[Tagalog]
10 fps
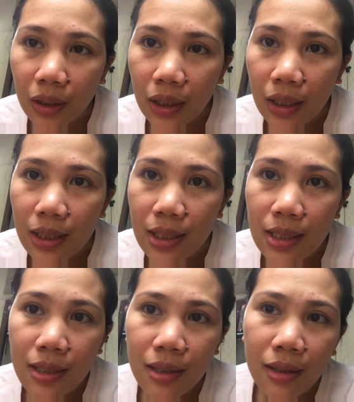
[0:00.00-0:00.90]

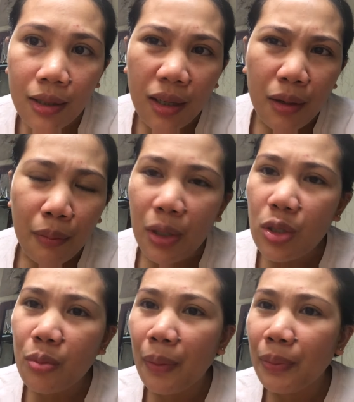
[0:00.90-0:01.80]
is medyo
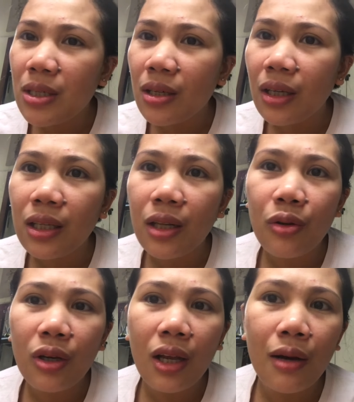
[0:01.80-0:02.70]
mapli siya kanina nung
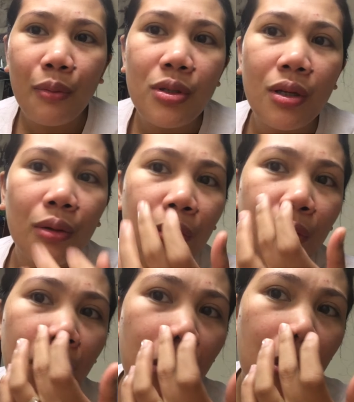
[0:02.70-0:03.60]
naghilamos ako.
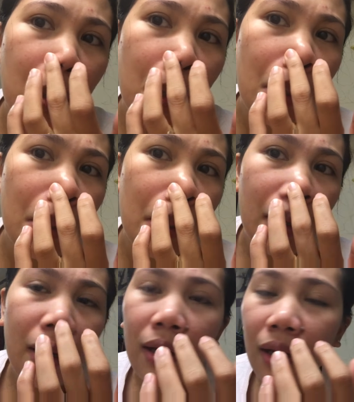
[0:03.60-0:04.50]

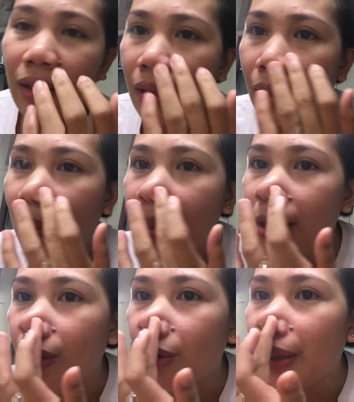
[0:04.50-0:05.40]
And then
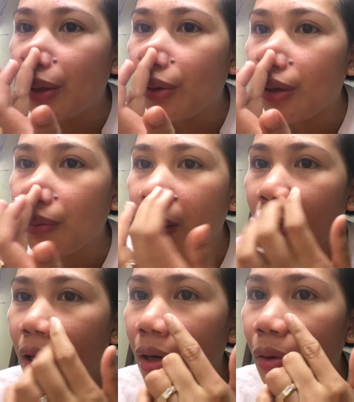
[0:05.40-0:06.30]
napansin ko meron ng
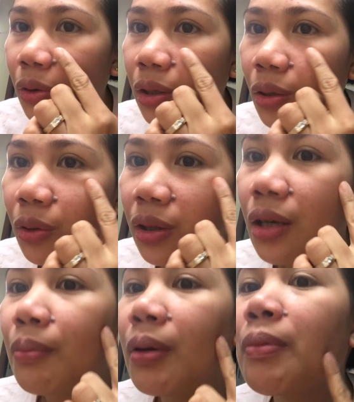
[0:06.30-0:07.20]
mga
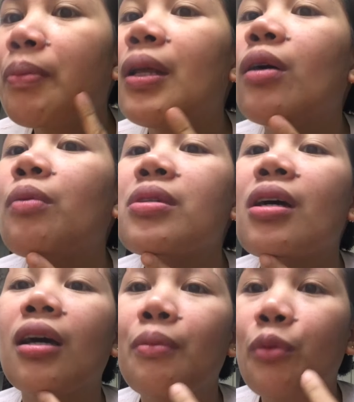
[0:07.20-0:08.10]
konti-konting pagpipil off
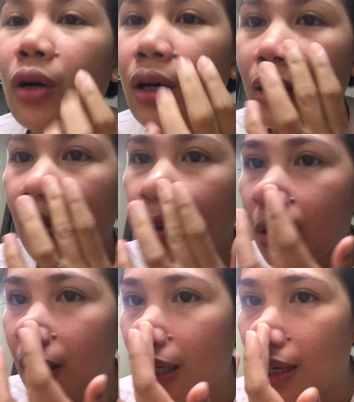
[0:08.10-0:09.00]
sa aking mukha dito
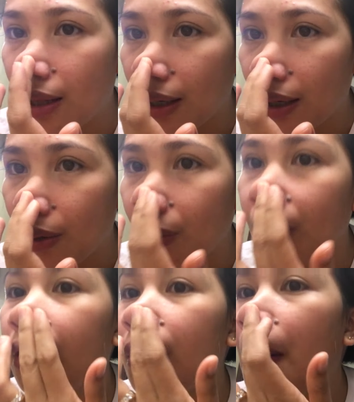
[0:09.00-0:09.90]
sa gilid ng ilong